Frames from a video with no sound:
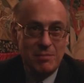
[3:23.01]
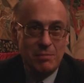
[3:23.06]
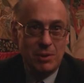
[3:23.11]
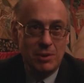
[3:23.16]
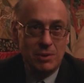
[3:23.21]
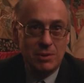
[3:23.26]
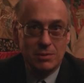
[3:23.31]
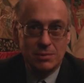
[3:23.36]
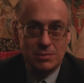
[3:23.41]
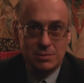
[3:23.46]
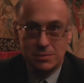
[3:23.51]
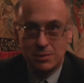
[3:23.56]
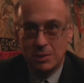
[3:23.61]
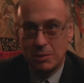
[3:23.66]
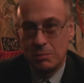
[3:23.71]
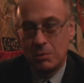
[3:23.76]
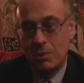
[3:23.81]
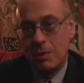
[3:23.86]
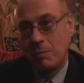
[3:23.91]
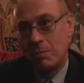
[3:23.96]
po, to
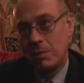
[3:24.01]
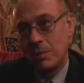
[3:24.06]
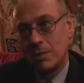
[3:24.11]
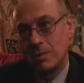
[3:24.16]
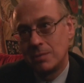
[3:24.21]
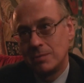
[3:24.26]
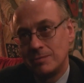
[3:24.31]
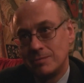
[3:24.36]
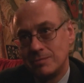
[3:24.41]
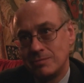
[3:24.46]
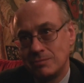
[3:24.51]
było po mm,